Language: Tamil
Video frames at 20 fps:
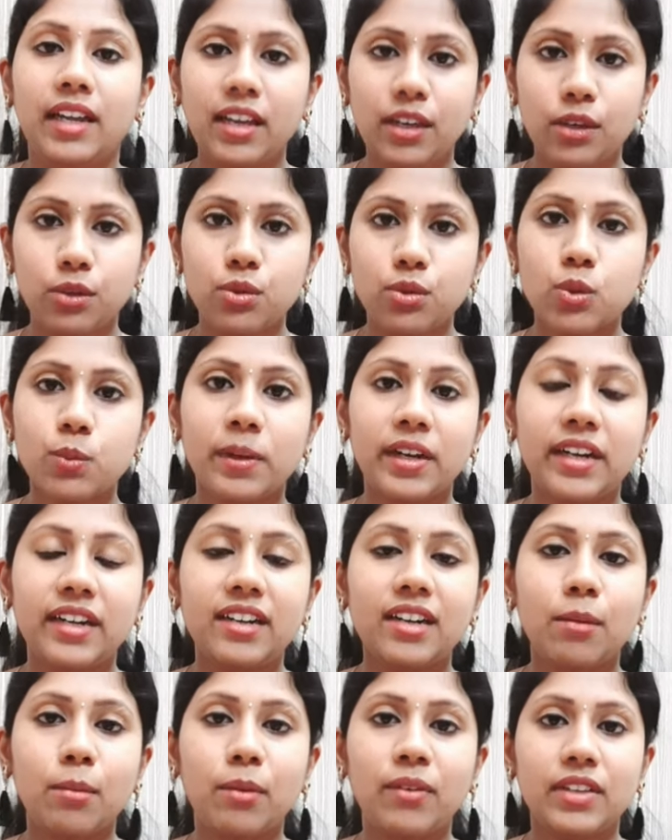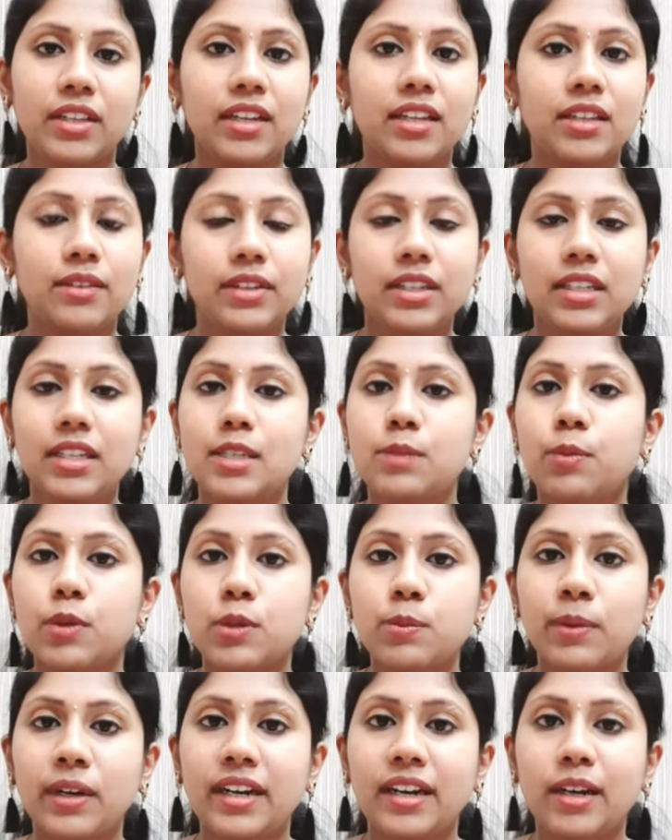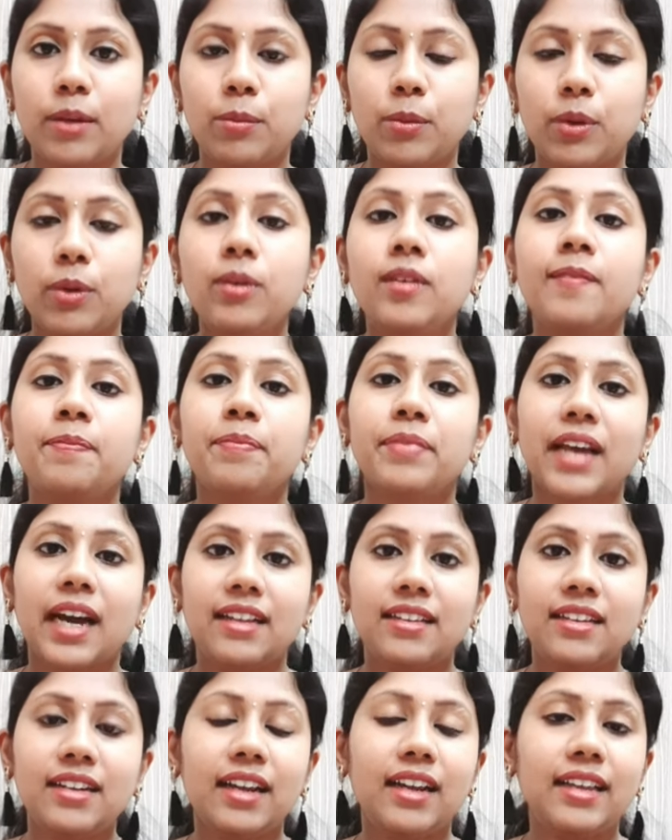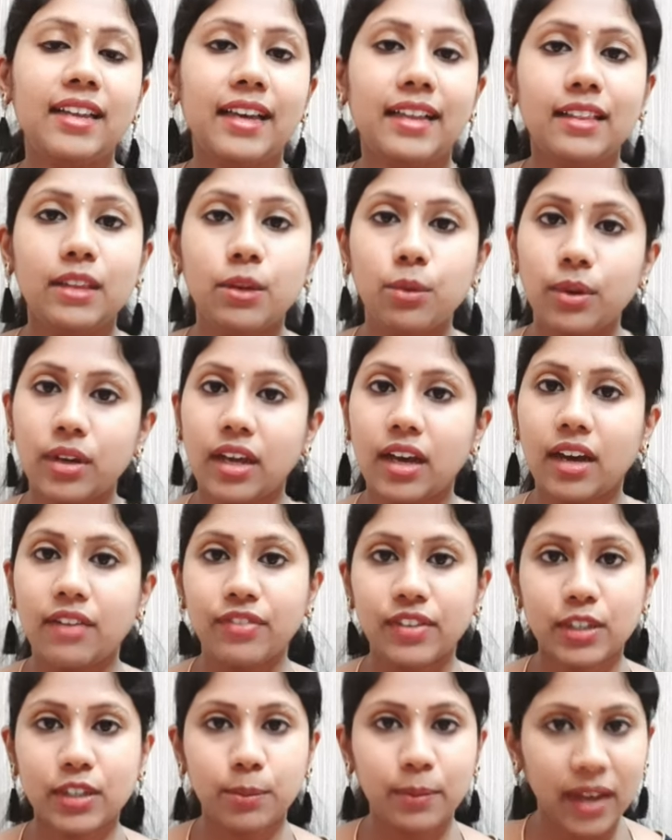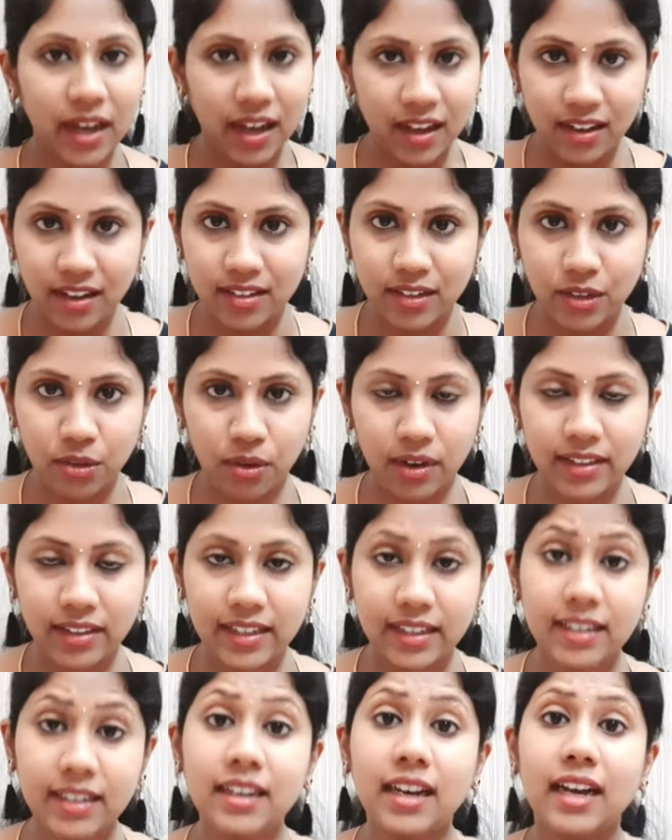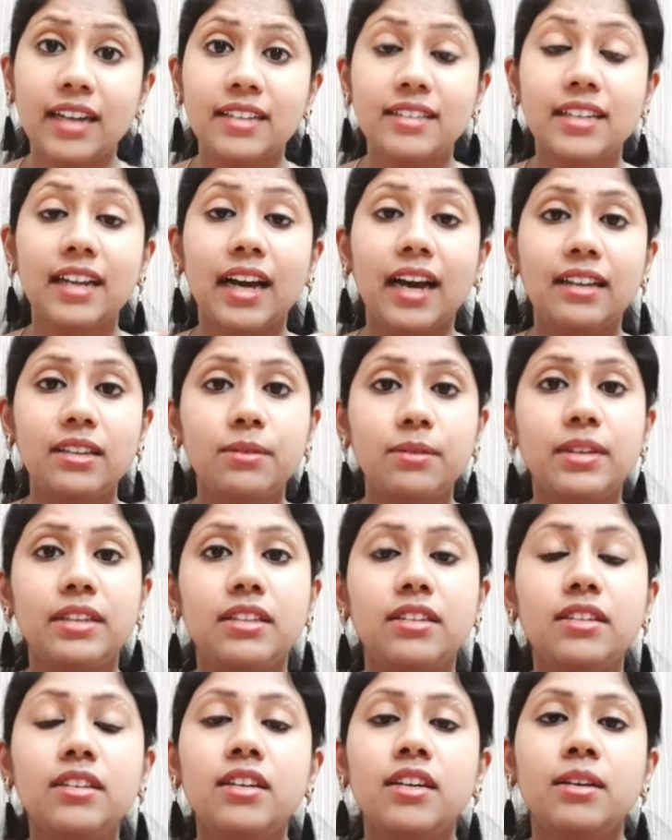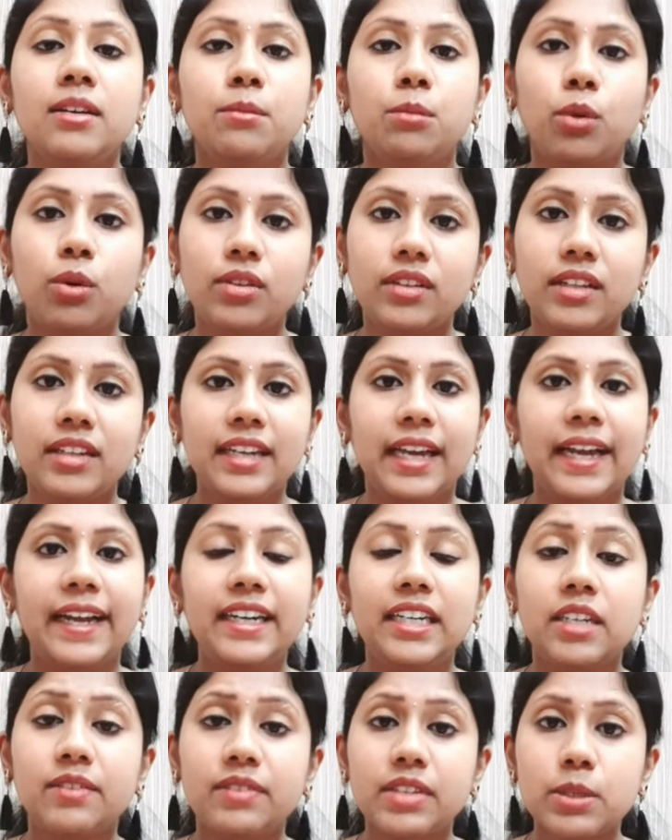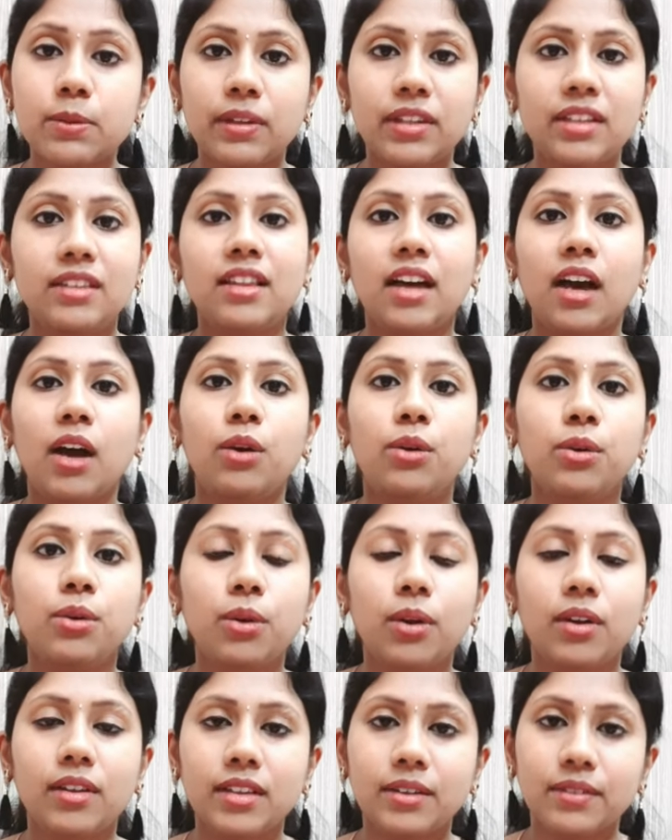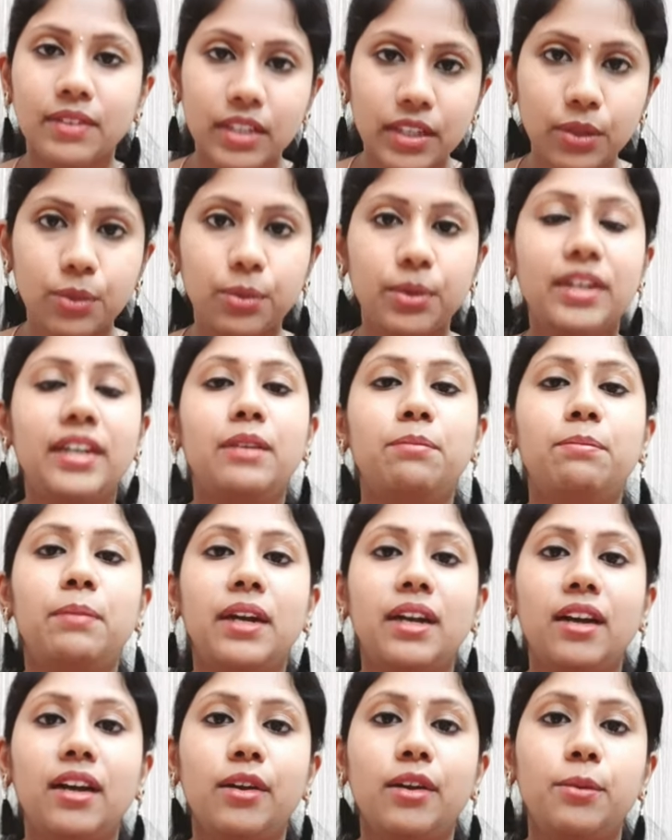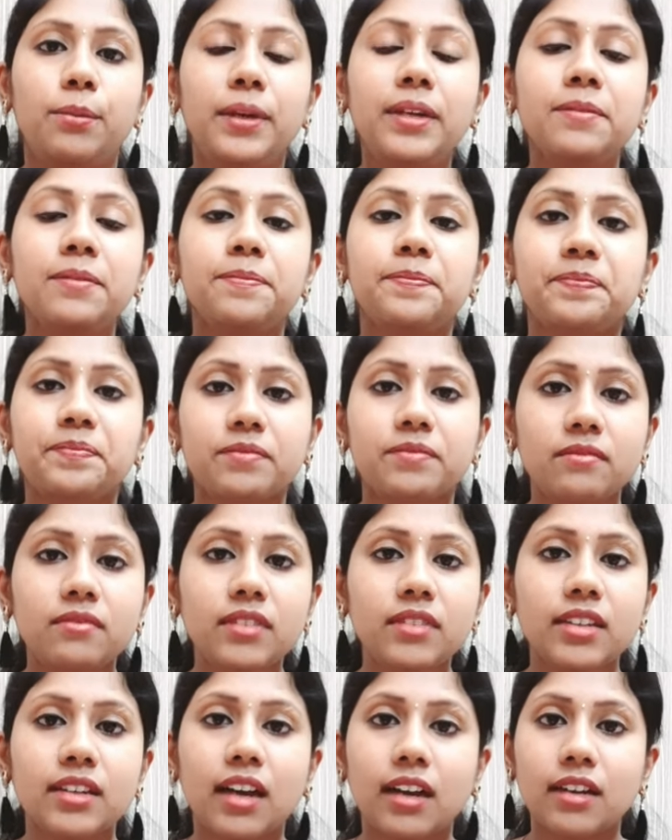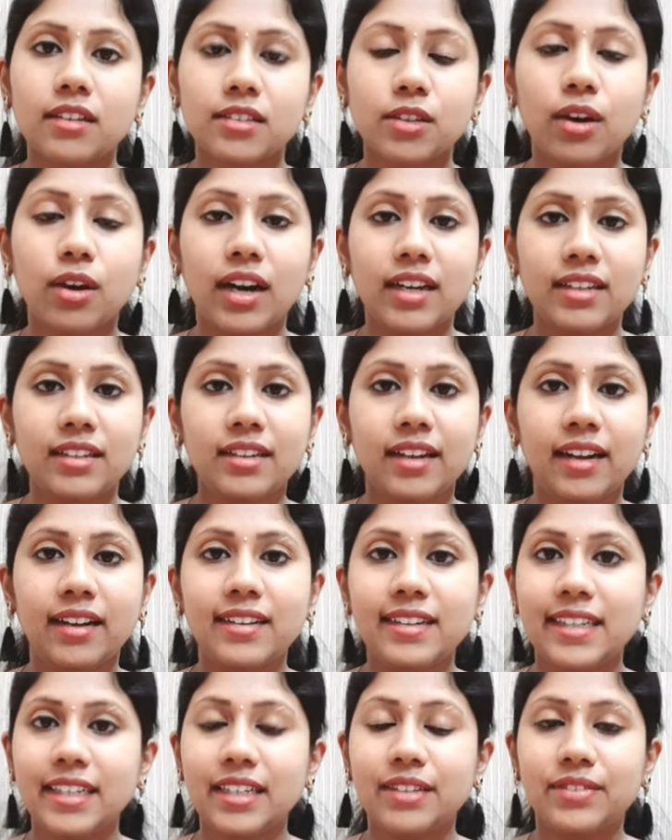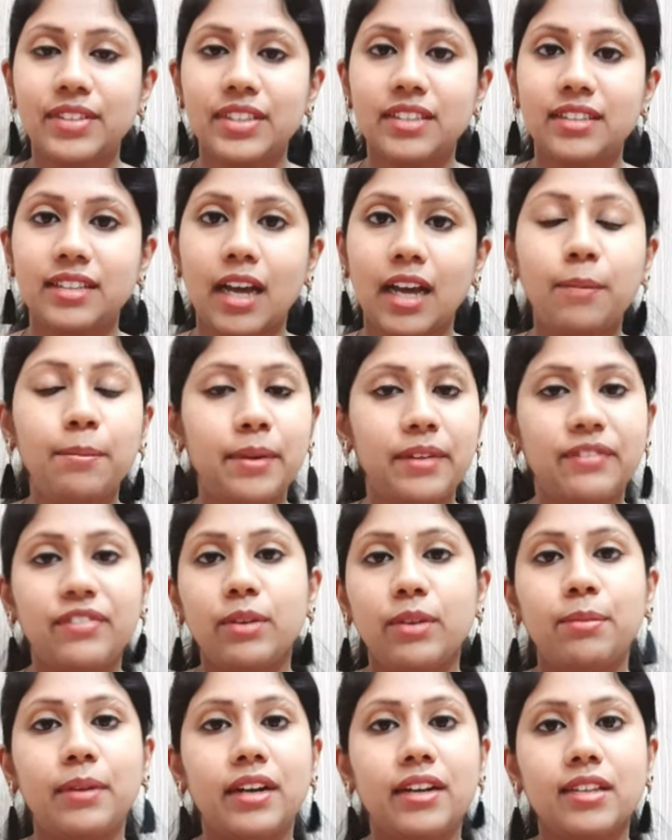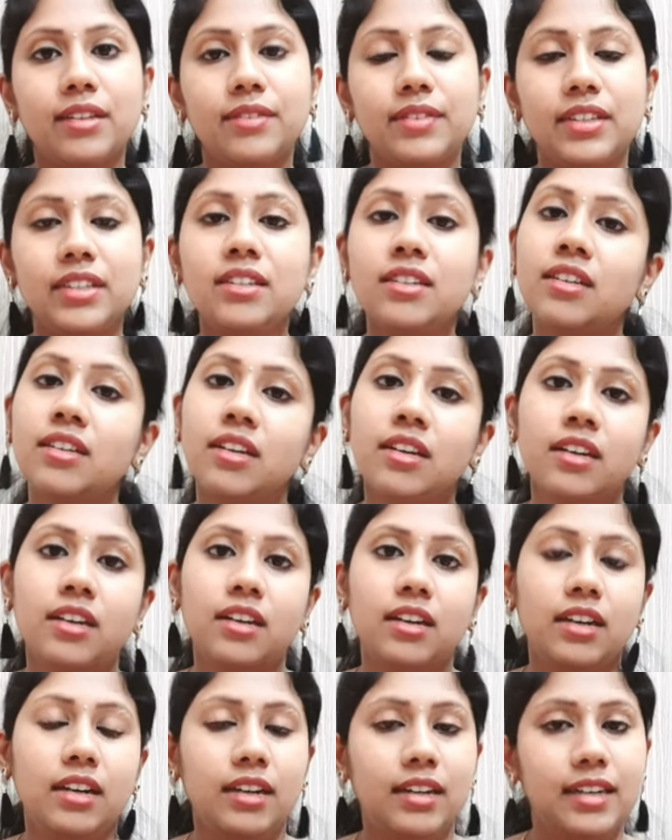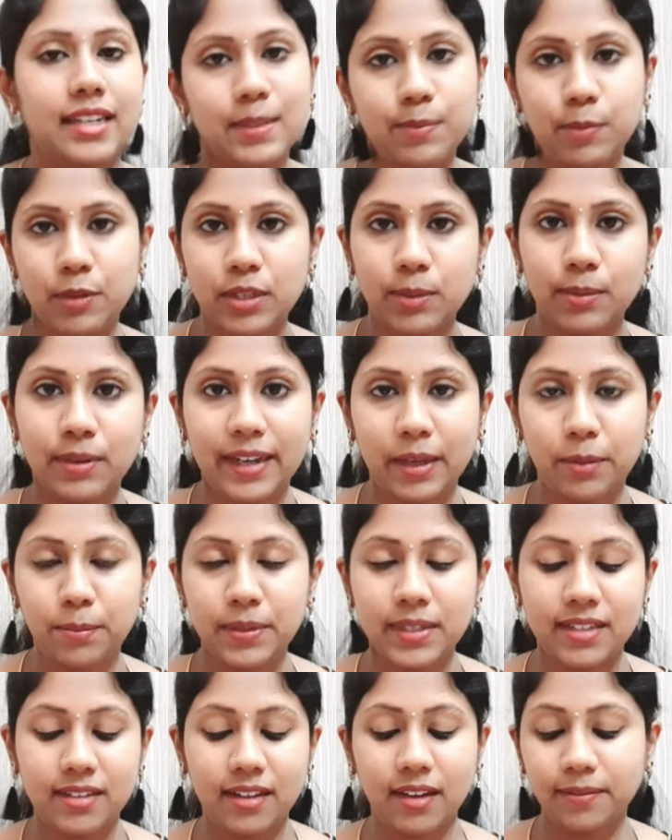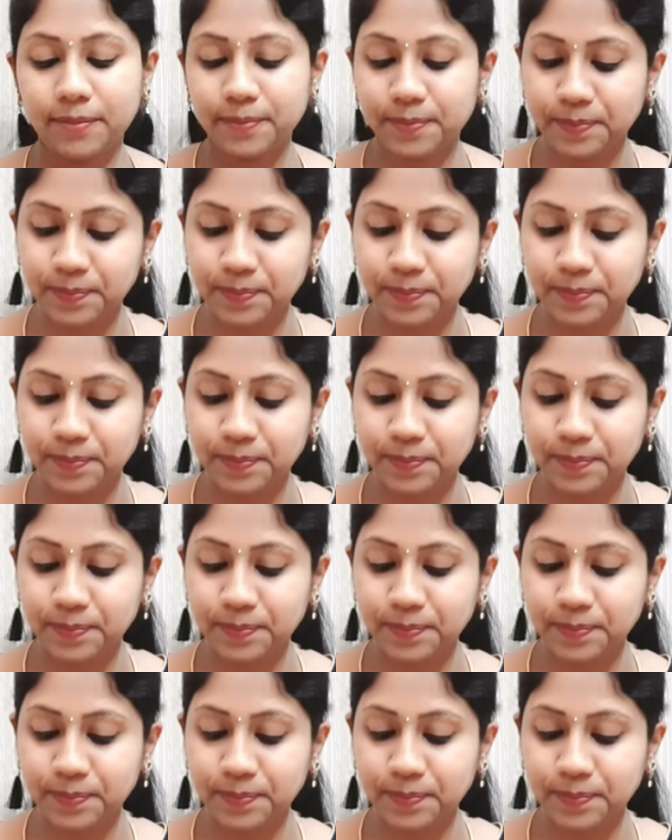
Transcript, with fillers: டே யூஸ் பண்ணிவிட்டு நம்ம வந்து அதை வந்து டிஸ்போஸ் பண்ணிட போகிறோம் அதனால எந்த ஒரு அஃபெக்டுமே ஆகாது குழந்தைக்கு அண்ட் தென் அது வந்து மோர் தென் எயிட் ஹவர்ஸ் வந்து தாங்கும் குழந்தை வந்து யூரினேட் பண்ணாலுமே ஸோ அதனால் நீங்கள் வந்து நான் ப்ரிஃபர் பண்ணுறது வந்து டிஸ்போசபிள் டயப்பர்ஸ் தான்